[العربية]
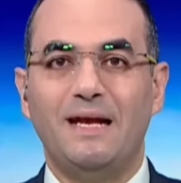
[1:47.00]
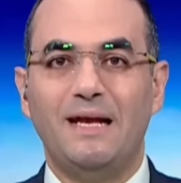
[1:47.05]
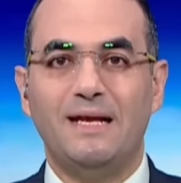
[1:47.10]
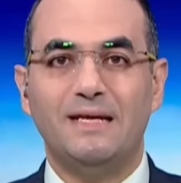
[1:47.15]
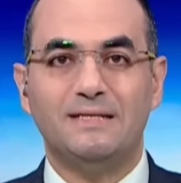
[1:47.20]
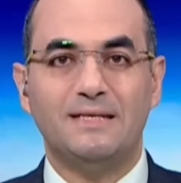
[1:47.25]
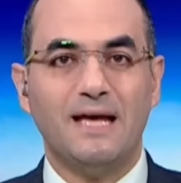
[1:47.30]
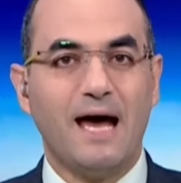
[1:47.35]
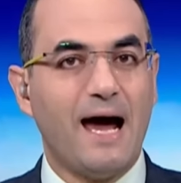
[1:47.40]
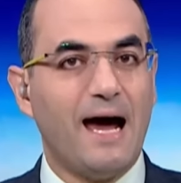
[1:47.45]

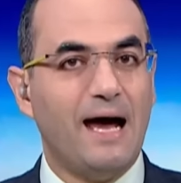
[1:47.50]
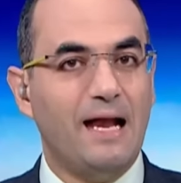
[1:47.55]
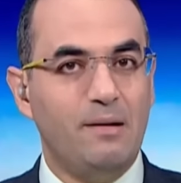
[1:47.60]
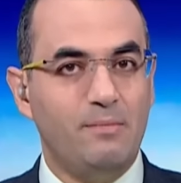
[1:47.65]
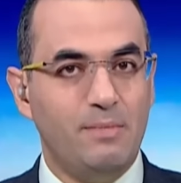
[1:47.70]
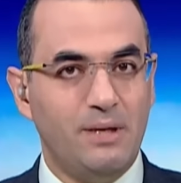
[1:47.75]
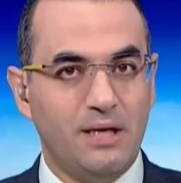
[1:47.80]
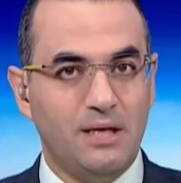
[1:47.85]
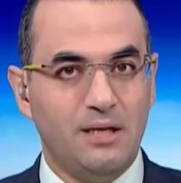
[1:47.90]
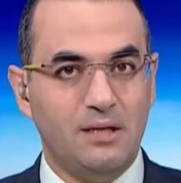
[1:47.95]
اللي زعل
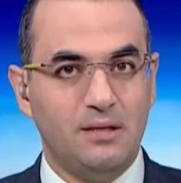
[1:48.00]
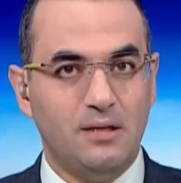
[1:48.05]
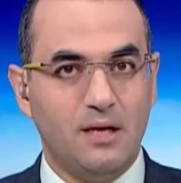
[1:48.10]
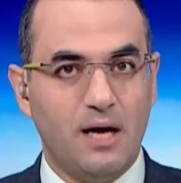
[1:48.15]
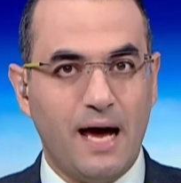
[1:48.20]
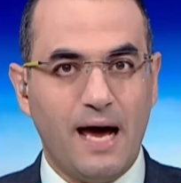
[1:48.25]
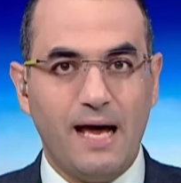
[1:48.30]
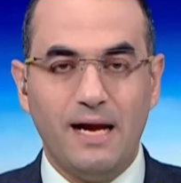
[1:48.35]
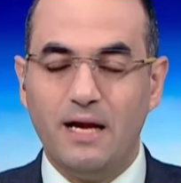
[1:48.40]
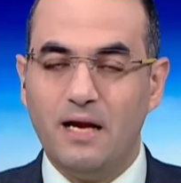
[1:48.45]
مين
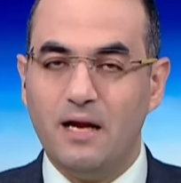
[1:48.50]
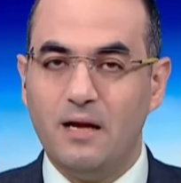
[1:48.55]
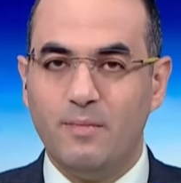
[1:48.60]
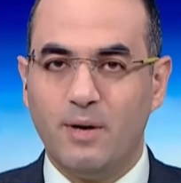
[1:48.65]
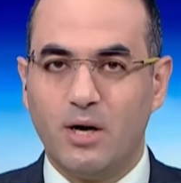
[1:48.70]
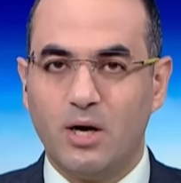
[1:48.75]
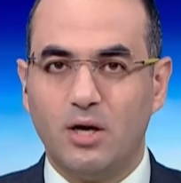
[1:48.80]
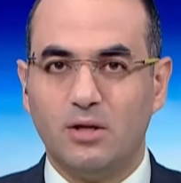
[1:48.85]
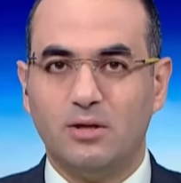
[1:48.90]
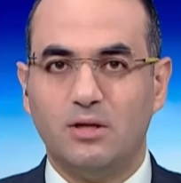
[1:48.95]
هل
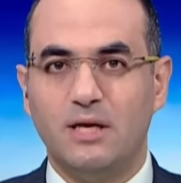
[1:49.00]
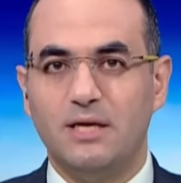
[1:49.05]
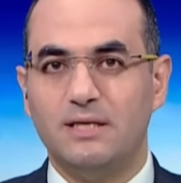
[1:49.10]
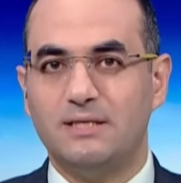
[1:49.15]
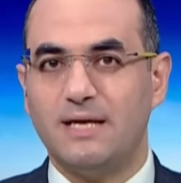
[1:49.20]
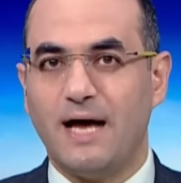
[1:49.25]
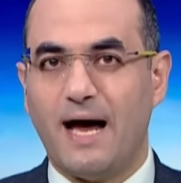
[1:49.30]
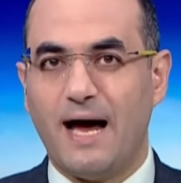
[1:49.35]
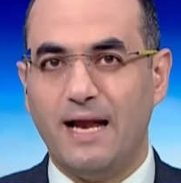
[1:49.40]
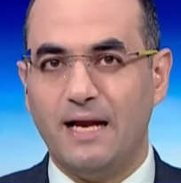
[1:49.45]
الامارات اللي
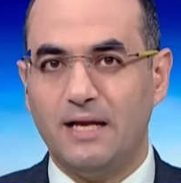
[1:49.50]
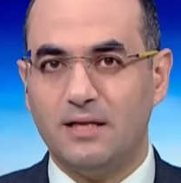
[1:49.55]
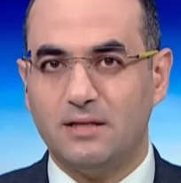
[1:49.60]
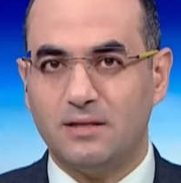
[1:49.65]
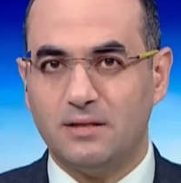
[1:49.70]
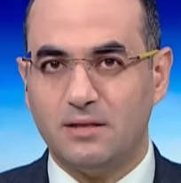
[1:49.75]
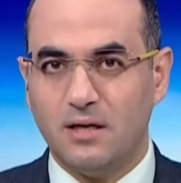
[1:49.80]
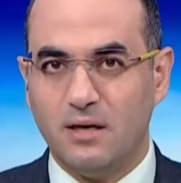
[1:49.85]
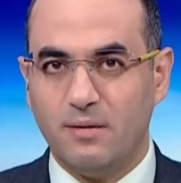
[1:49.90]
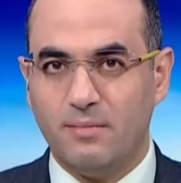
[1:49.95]

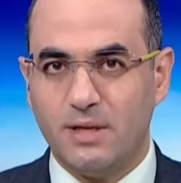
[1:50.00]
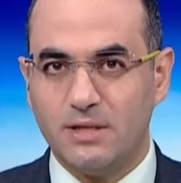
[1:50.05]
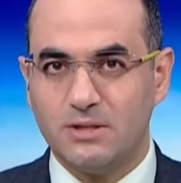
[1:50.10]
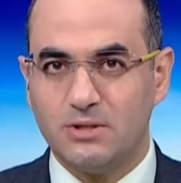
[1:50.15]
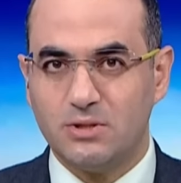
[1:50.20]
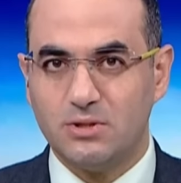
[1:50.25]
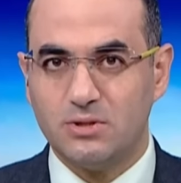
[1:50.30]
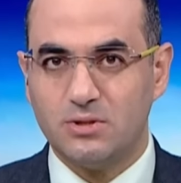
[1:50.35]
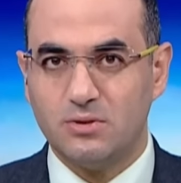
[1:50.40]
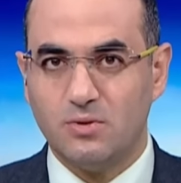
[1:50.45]
زعلت
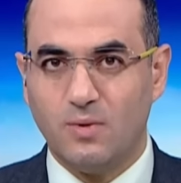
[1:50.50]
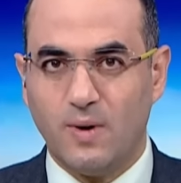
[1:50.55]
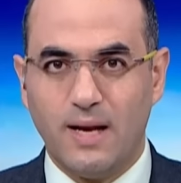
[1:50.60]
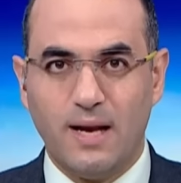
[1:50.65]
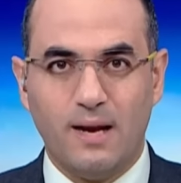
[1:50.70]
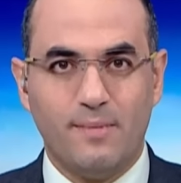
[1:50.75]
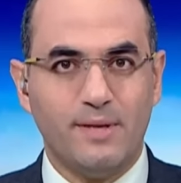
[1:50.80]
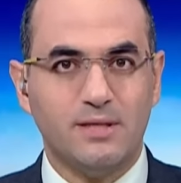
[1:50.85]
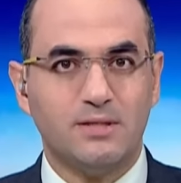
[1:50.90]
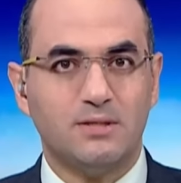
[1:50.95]
مصر
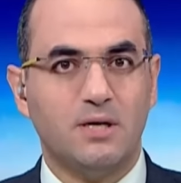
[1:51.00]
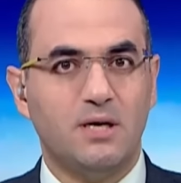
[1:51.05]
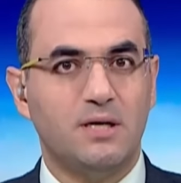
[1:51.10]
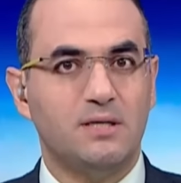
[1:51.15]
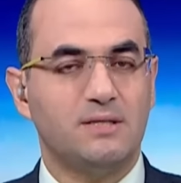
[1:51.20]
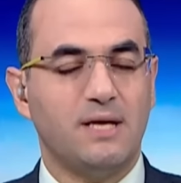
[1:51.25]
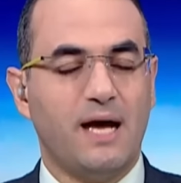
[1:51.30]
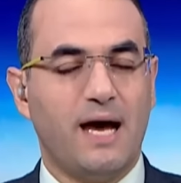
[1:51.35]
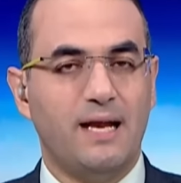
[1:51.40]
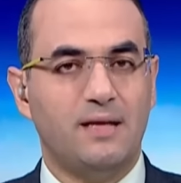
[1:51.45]
ولا مصر
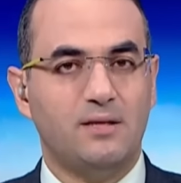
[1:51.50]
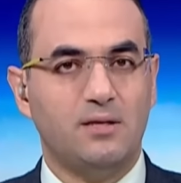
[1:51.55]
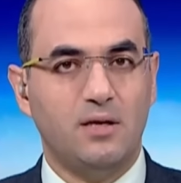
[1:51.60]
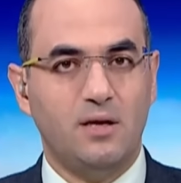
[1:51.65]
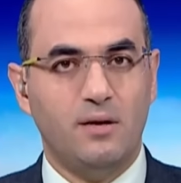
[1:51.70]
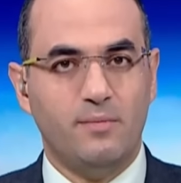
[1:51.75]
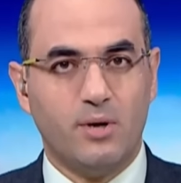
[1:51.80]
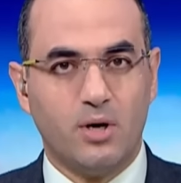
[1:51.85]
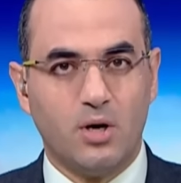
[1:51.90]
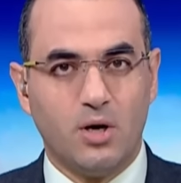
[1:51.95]
اللي زعلت
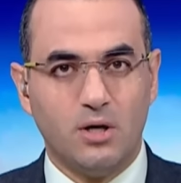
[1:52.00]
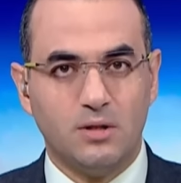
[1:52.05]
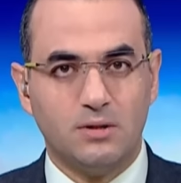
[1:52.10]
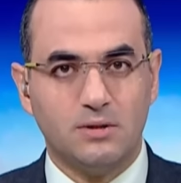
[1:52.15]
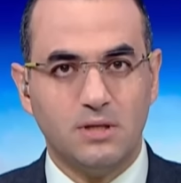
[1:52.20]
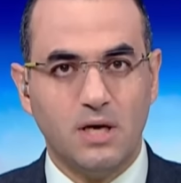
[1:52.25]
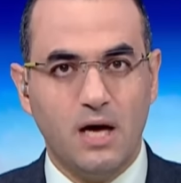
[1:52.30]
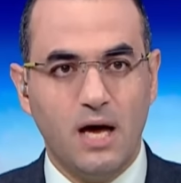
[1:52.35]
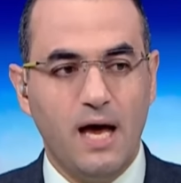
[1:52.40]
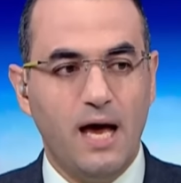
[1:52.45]

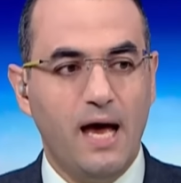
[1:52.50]
الامارات